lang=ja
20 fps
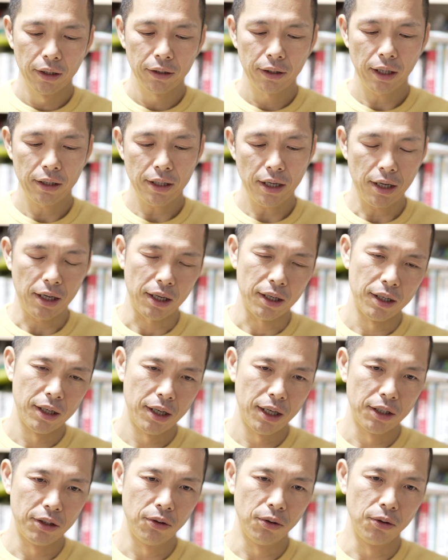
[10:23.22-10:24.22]
ただ
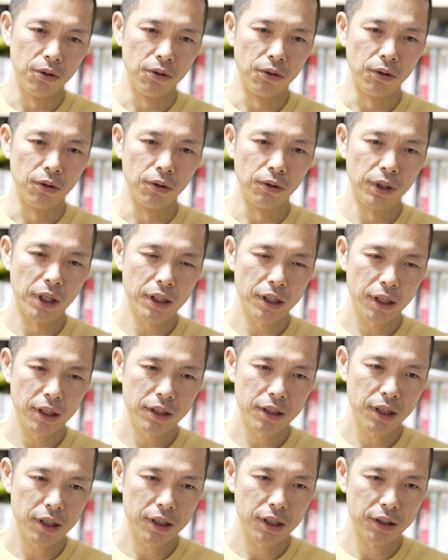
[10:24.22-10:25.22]
あの何が言
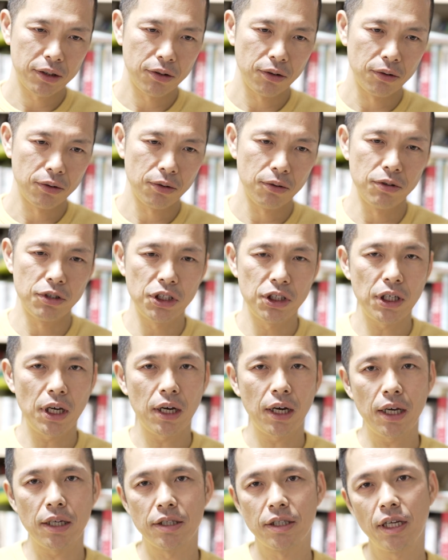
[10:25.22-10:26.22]
いたいかっていうと自
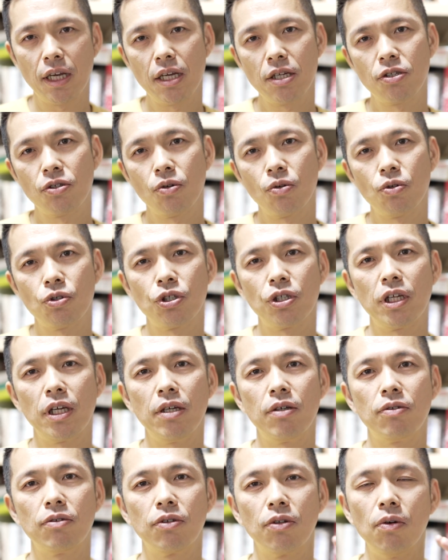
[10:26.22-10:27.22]
社が成長して
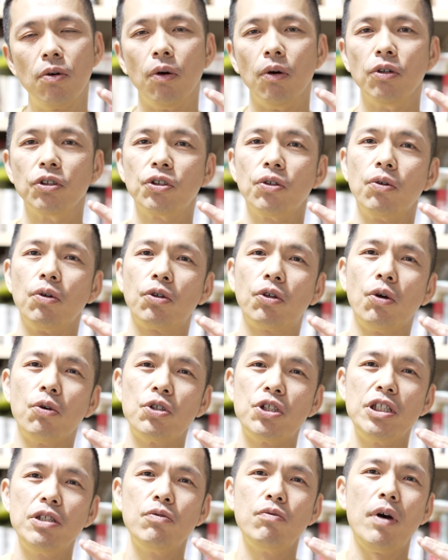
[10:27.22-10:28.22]
いくとその巨
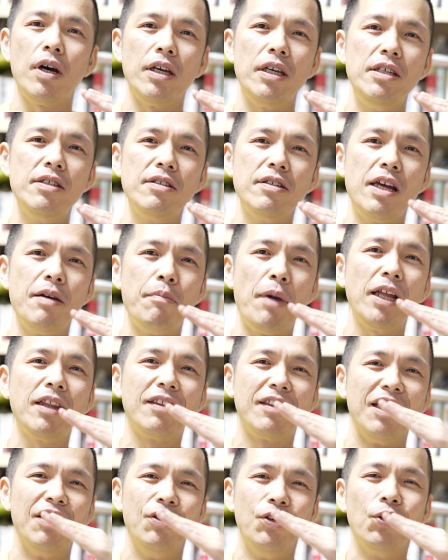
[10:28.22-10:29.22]
人はいずれ
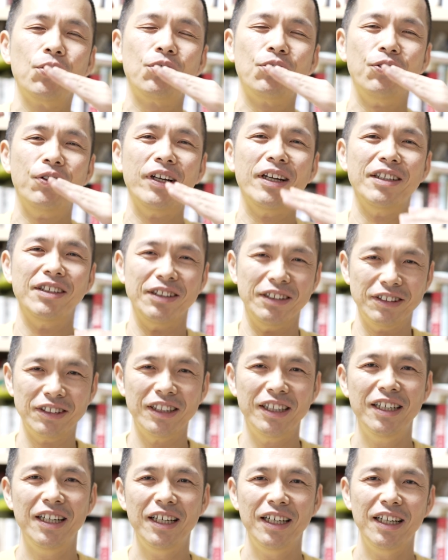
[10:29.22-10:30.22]
待ってるよっていう話です
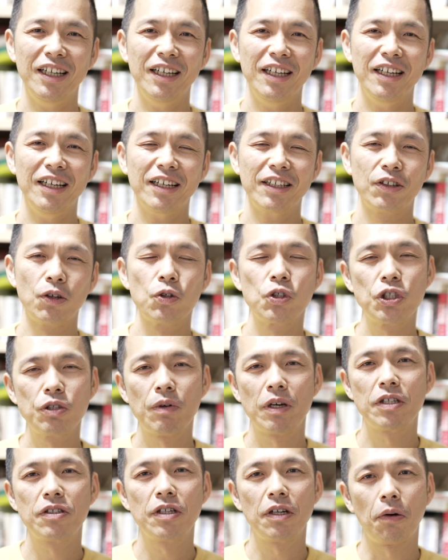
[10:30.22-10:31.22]
巨人
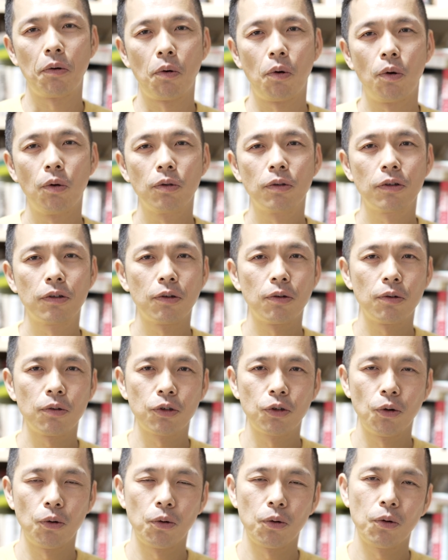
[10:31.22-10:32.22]
はいずれ本当の
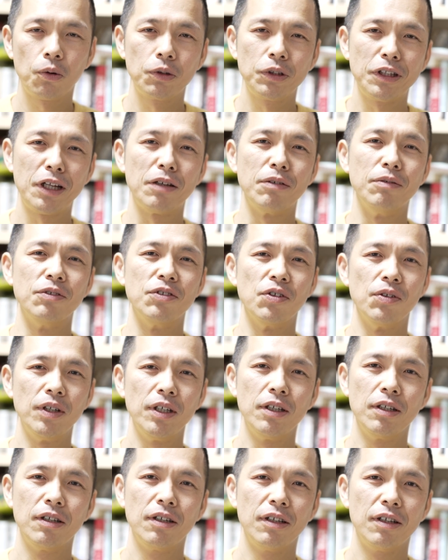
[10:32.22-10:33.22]
競合になるんですよね